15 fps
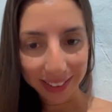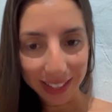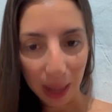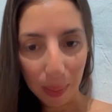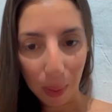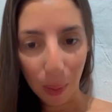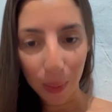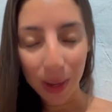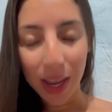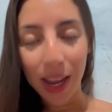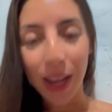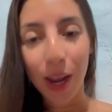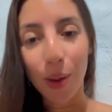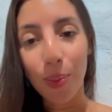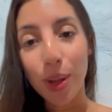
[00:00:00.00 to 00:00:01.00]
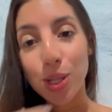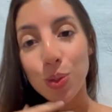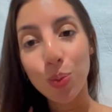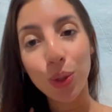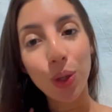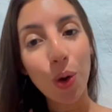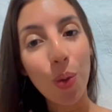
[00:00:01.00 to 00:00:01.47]
tá bom? Eu peço
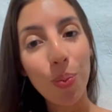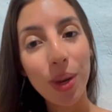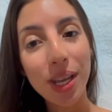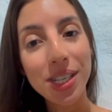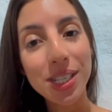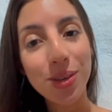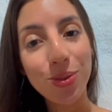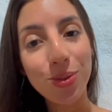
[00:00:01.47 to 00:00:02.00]
muita compreensão.